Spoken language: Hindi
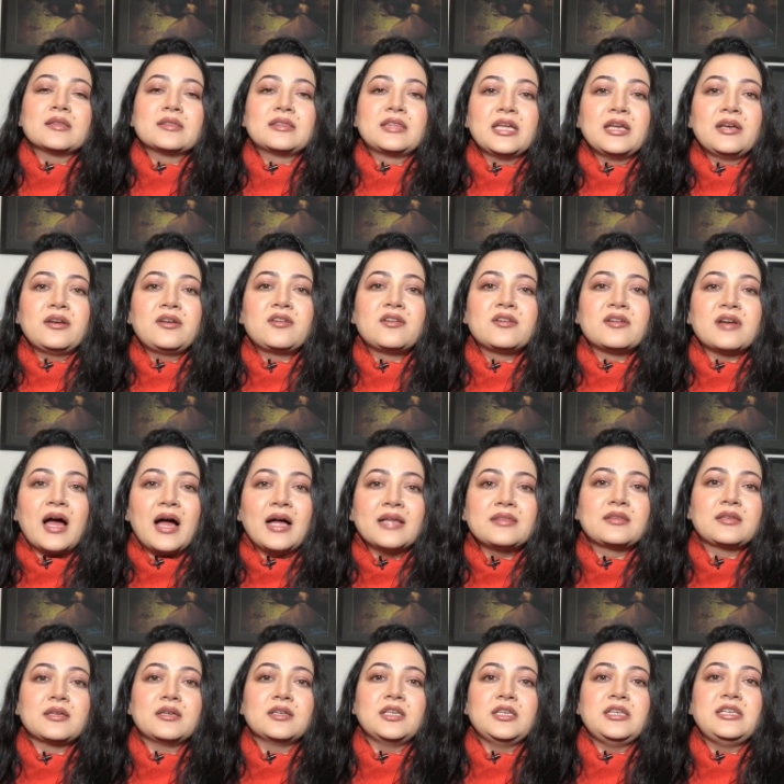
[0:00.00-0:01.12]
दिन
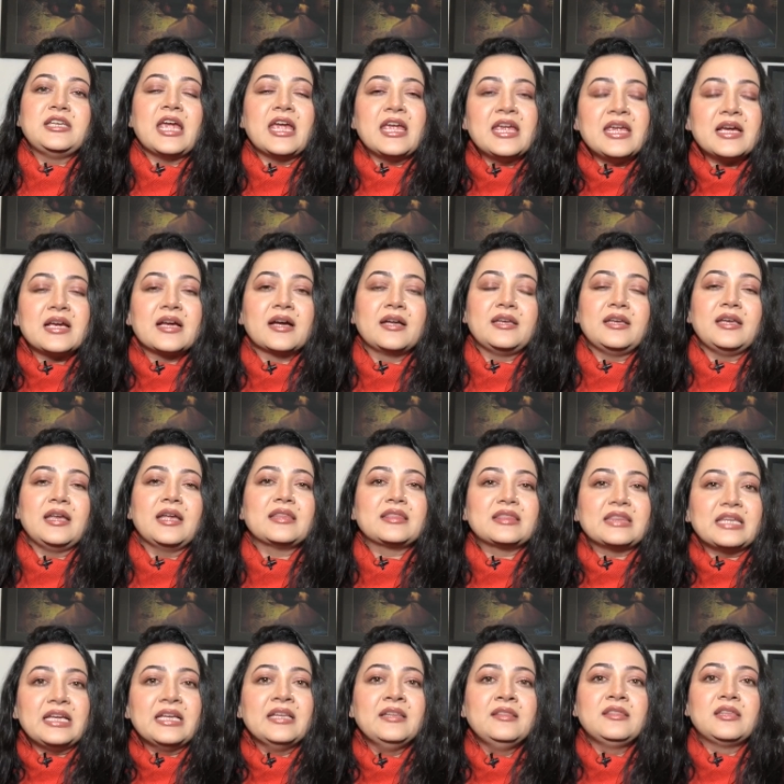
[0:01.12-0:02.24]
रात यही करिए
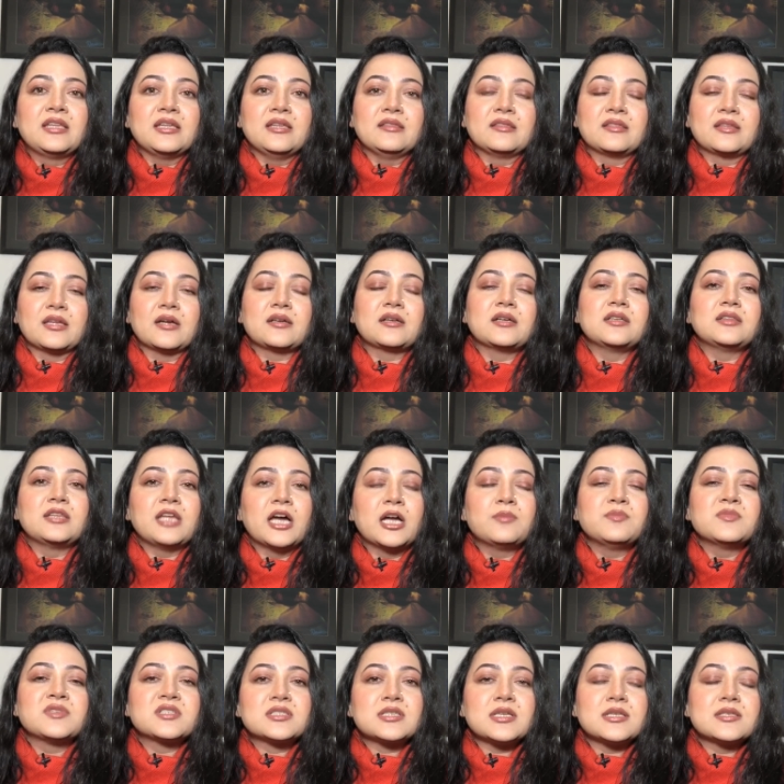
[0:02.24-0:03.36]
तीन दिन तक
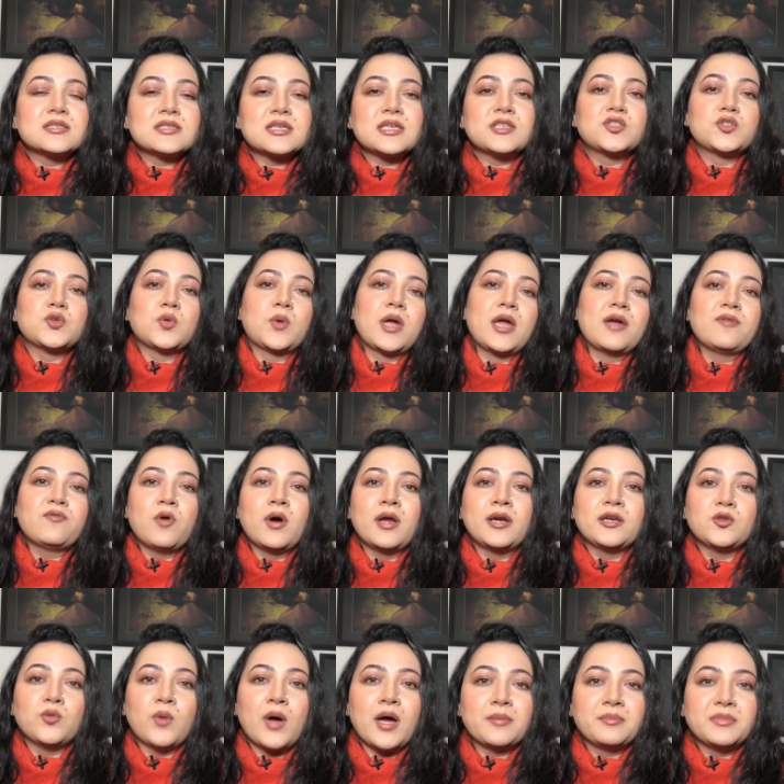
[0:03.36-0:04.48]
धर्म संसद जो है वो
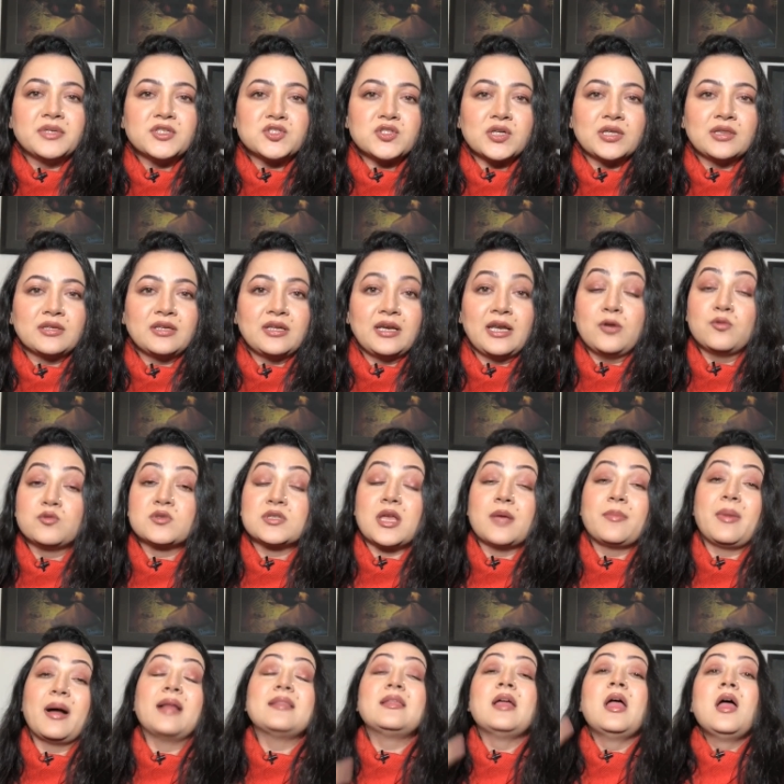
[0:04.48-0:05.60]
हरिद्वार में चलती रही उसके
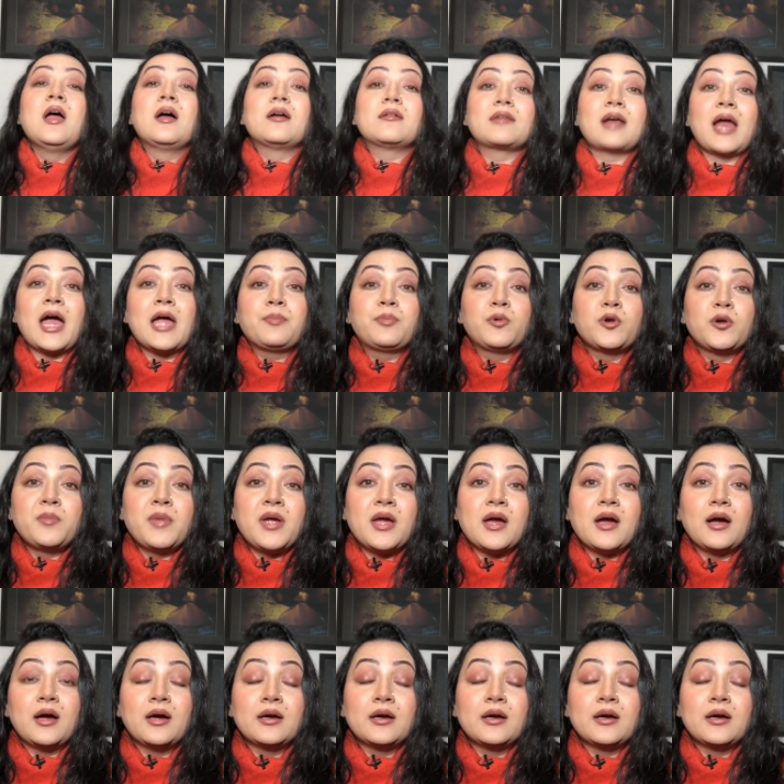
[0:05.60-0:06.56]
बाद रायपुर में